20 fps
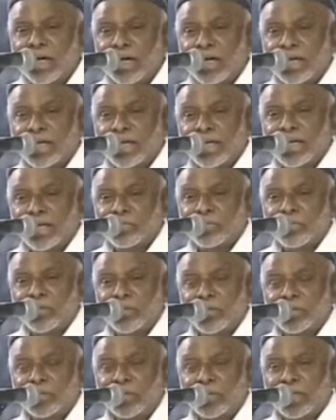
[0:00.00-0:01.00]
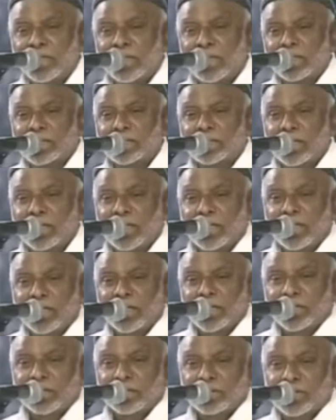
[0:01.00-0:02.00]
அறிஞர் பெருமக்களிடத்திலே
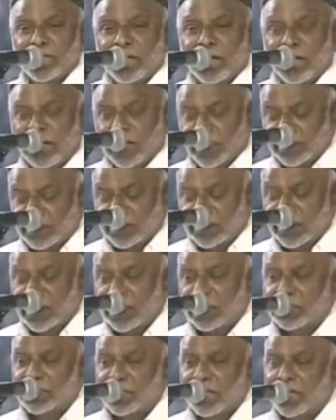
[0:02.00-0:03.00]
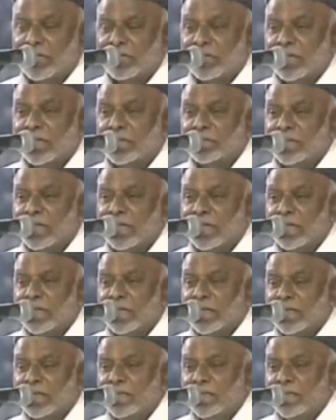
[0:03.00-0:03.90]
அரசியல் தலைவர்களிடத்திலே